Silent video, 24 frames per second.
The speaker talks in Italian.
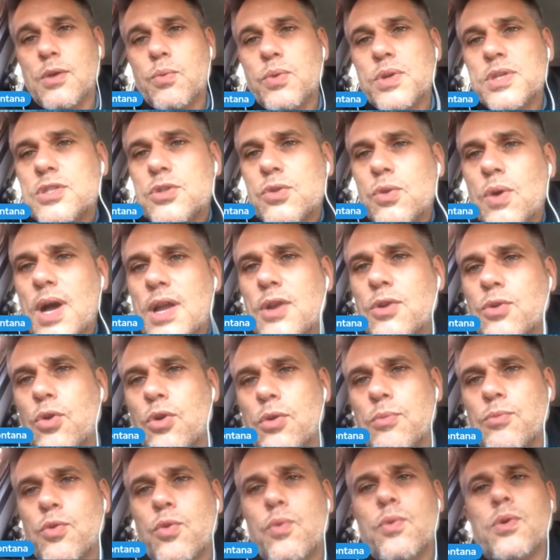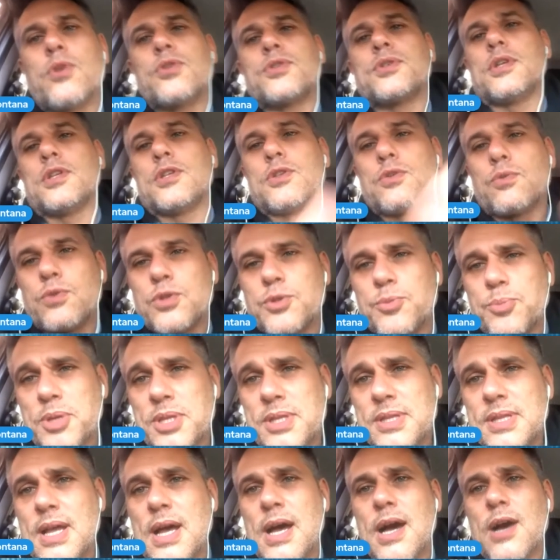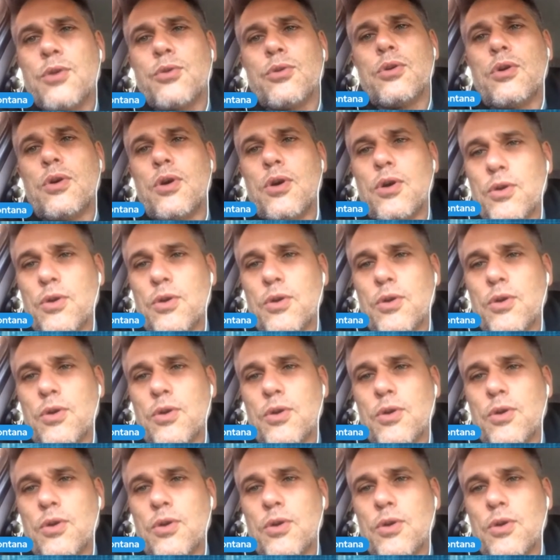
questo anno comunque ho scritto uno spettacolo,